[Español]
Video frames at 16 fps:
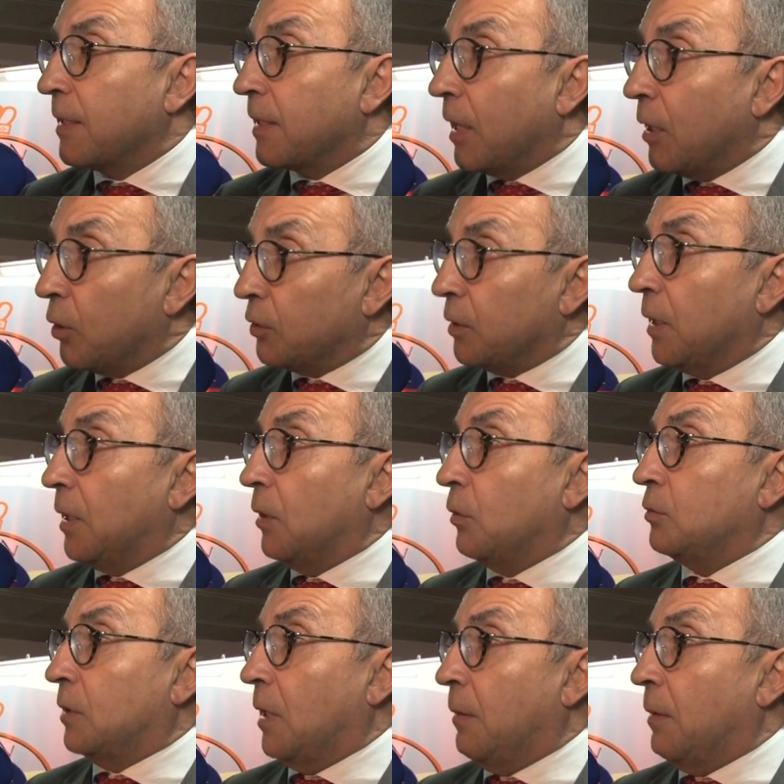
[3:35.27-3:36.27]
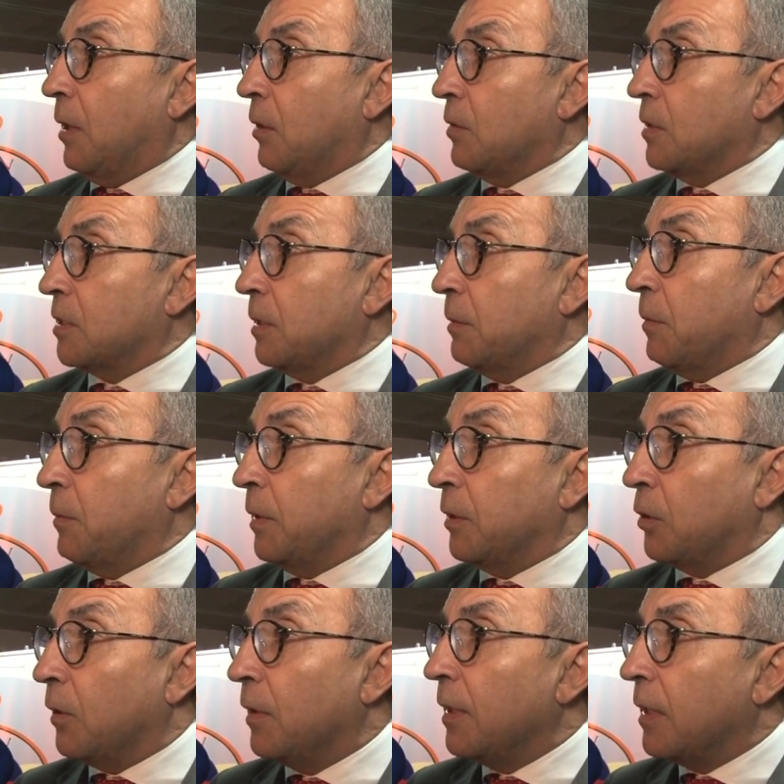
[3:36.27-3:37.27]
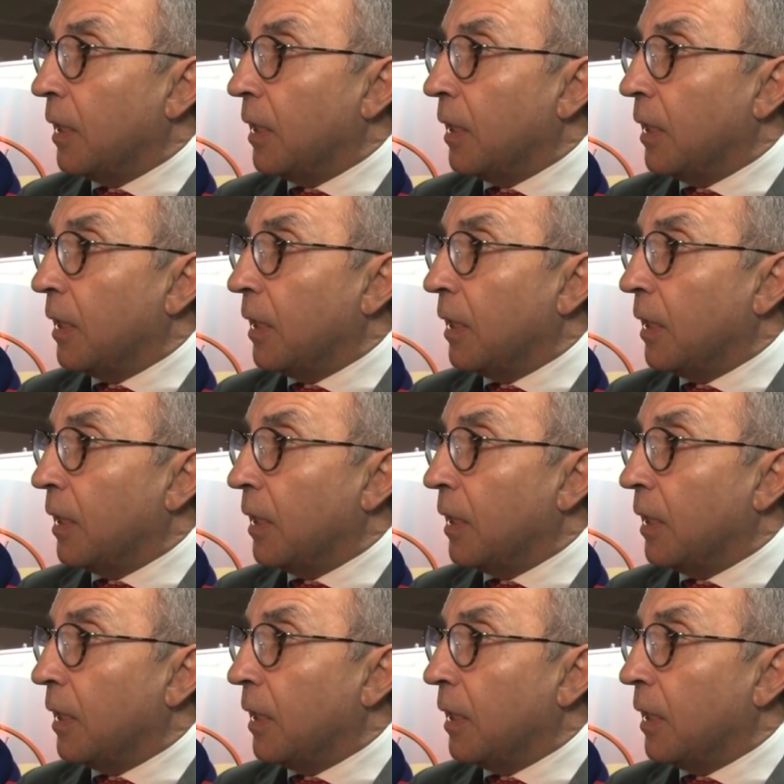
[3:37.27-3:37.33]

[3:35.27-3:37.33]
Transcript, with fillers: que no tienen un trabajo en este momento.